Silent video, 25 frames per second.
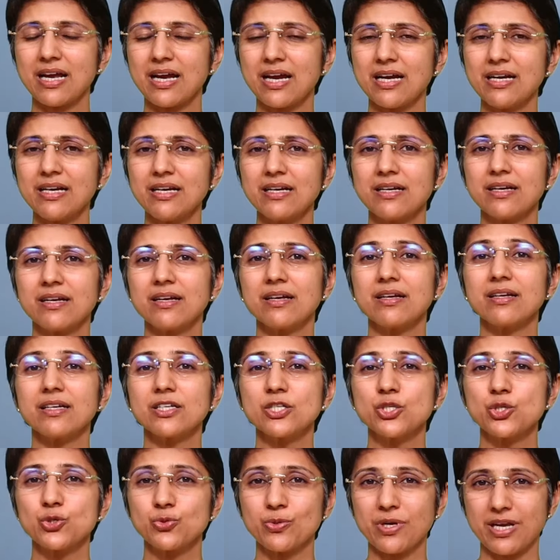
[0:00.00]
యాట్
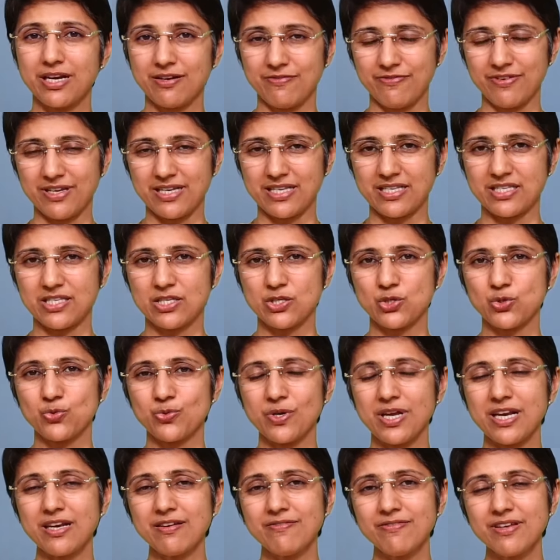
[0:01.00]
ట్వెల్వ్ వీక్స్
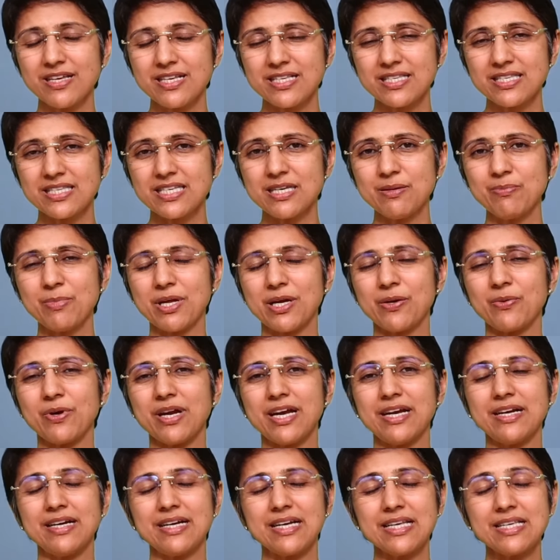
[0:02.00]
ట్వెల్వ్ వీక్స్కి మనం
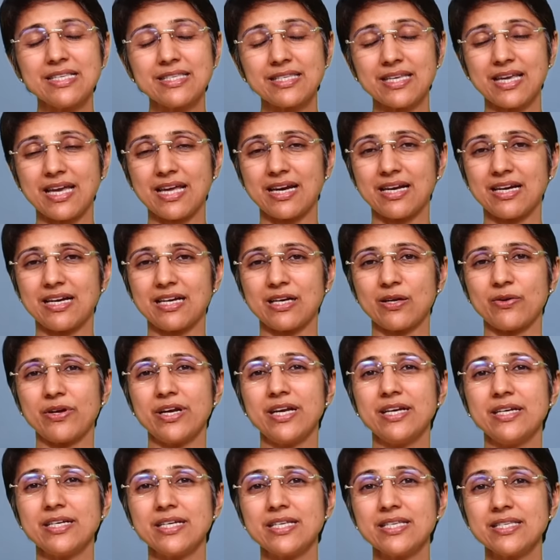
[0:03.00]
ఎన్టీ స్కాన్ అంటాం
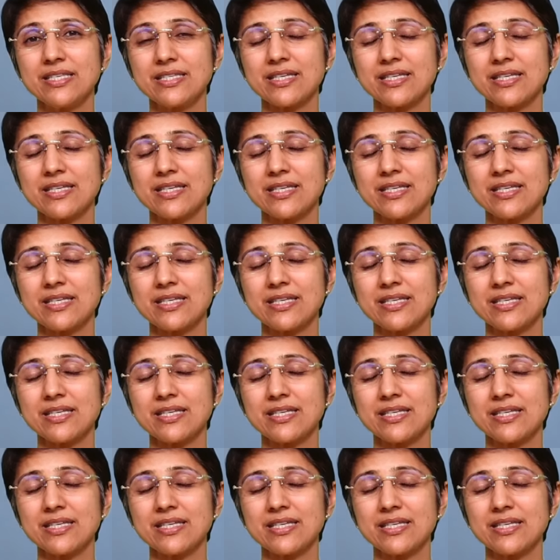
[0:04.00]
ఎన్టీ